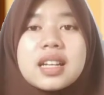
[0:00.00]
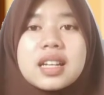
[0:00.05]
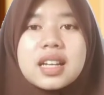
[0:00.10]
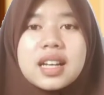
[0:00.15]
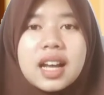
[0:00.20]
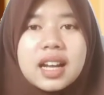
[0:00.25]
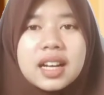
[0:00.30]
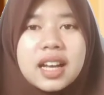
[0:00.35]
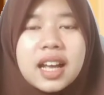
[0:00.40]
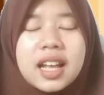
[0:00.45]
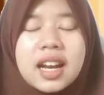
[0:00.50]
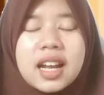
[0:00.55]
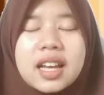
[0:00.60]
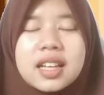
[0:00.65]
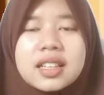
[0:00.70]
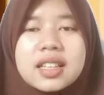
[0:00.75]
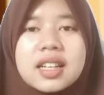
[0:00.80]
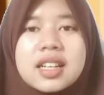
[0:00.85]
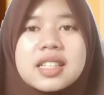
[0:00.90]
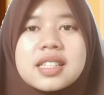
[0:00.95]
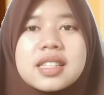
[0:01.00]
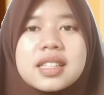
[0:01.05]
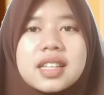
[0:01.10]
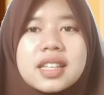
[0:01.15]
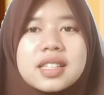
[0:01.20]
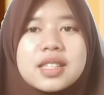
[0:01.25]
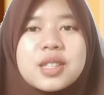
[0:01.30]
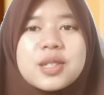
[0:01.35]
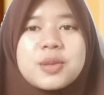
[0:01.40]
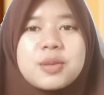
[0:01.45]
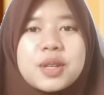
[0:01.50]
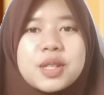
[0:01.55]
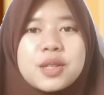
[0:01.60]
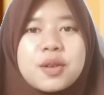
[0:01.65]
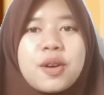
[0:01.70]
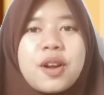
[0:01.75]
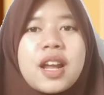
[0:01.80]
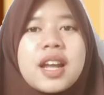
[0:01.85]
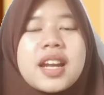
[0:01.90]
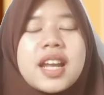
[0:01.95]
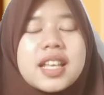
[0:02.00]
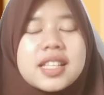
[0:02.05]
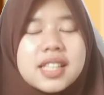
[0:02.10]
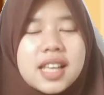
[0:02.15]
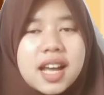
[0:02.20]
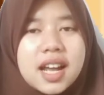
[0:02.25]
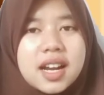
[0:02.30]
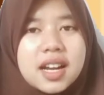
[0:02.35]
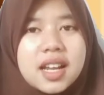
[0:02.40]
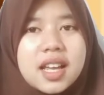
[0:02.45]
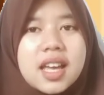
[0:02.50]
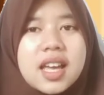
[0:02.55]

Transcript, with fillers: dengan karakteristik siswa sekolah dasar